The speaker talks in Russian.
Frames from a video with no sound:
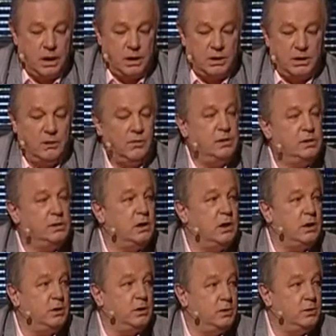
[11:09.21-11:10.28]
Открывайте
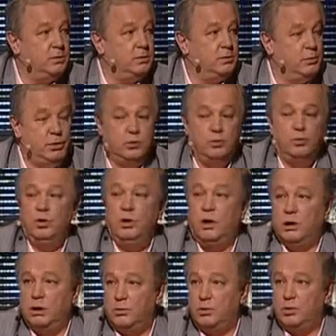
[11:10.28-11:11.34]
карты. Почему
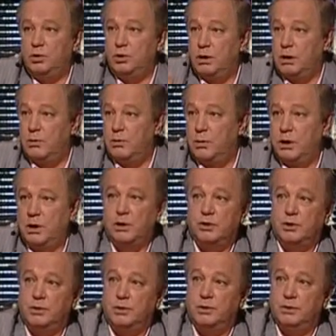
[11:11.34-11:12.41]
я-то? Пусть она
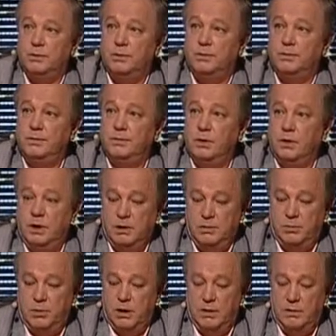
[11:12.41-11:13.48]
покажет.
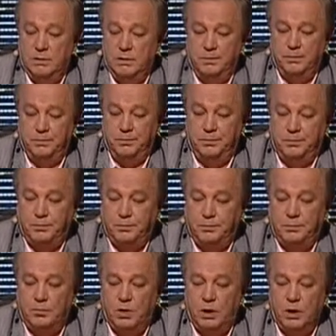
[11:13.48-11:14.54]
Есть правило,
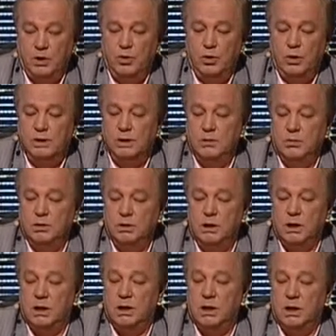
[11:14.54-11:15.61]
что если
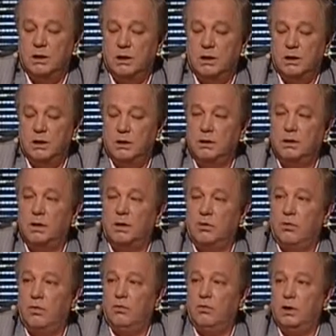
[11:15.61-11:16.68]
была какая-то
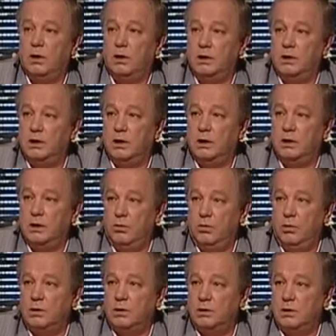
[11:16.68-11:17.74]
торговля на этой
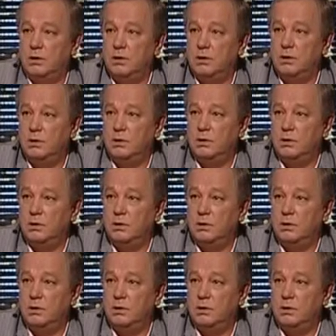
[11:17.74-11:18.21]
улице,